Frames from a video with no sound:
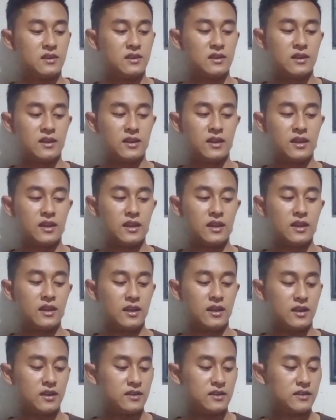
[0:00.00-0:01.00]
jadi
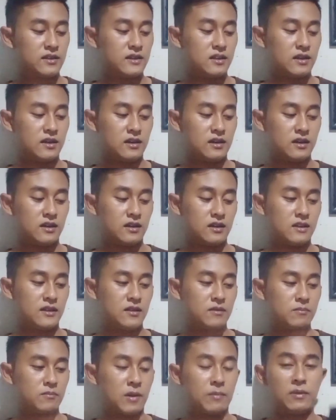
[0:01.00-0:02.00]
eh,
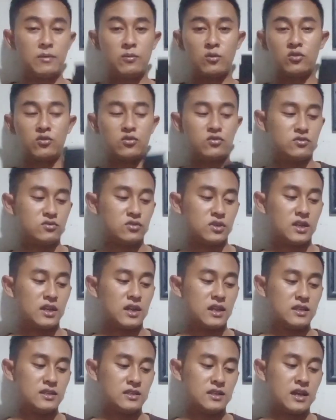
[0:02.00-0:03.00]
papi mau tunjukin
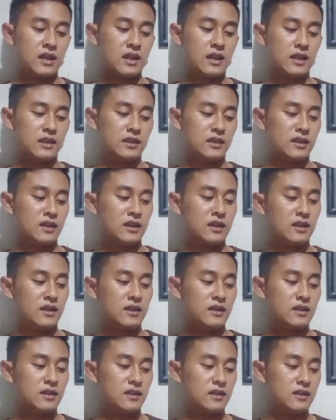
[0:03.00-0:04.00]
aja alatnya
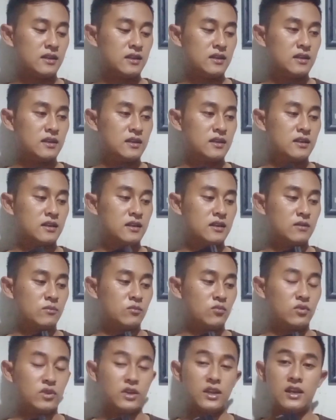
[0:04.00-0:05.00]

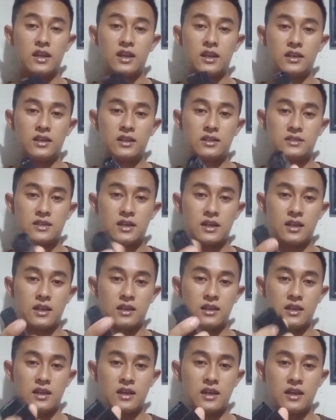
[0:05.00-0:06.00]
kemudian nanti
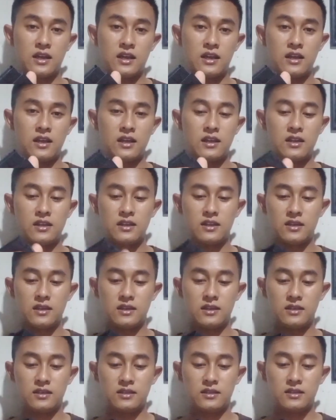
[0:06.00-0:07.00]
caranya
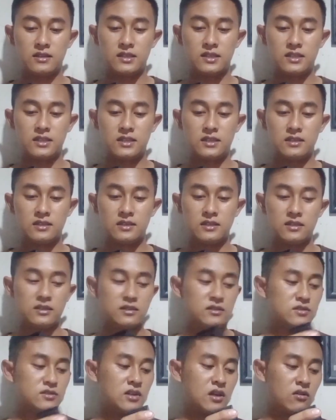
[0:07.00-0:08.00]

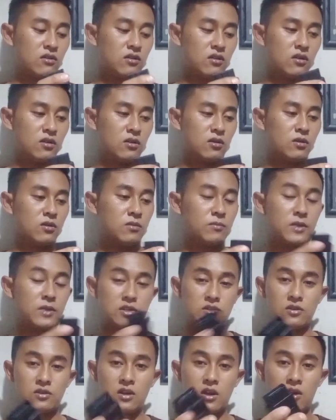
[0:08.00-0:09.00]
insya Allah
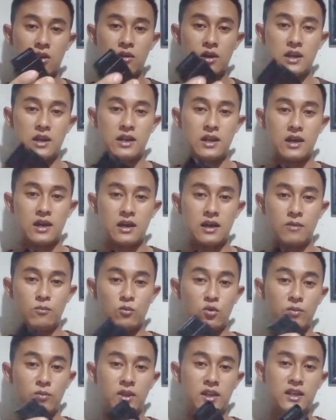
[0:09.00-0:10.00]
besok kalau ada
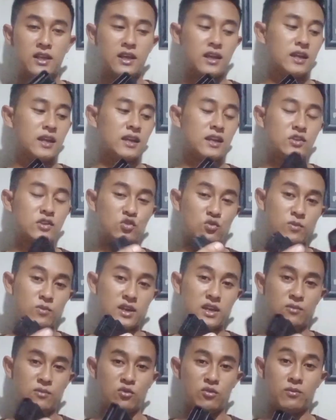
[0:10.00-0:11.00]
mobilnya kita coba
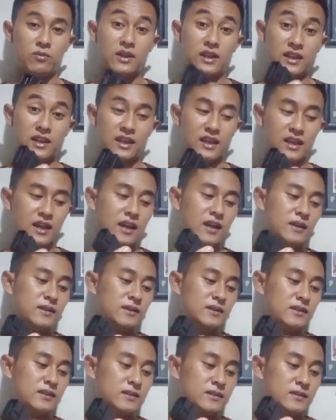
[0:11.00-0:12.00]
di mobilnya ya
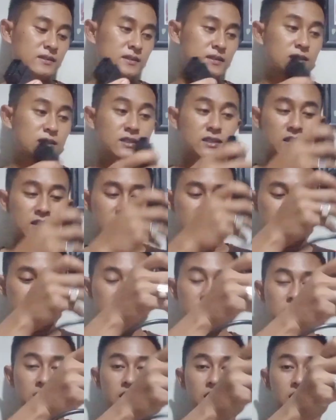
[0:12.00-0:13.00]

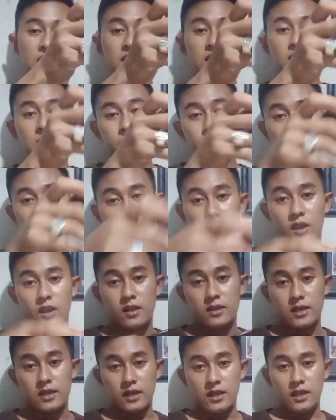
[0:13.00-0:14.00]
Oke,
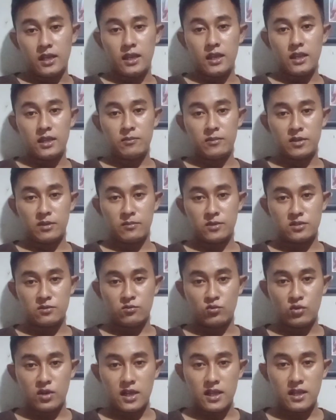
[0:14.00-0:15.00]
jadi teman-teman
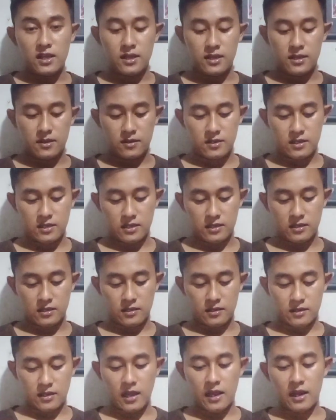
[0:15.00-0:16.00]
semua,
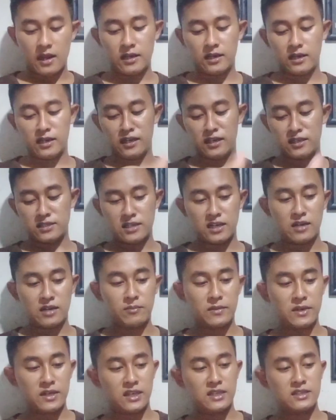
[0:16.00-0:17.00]
alat ini sangat
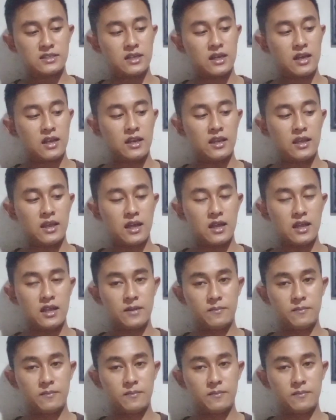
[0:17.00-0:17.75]
penting sekali ya.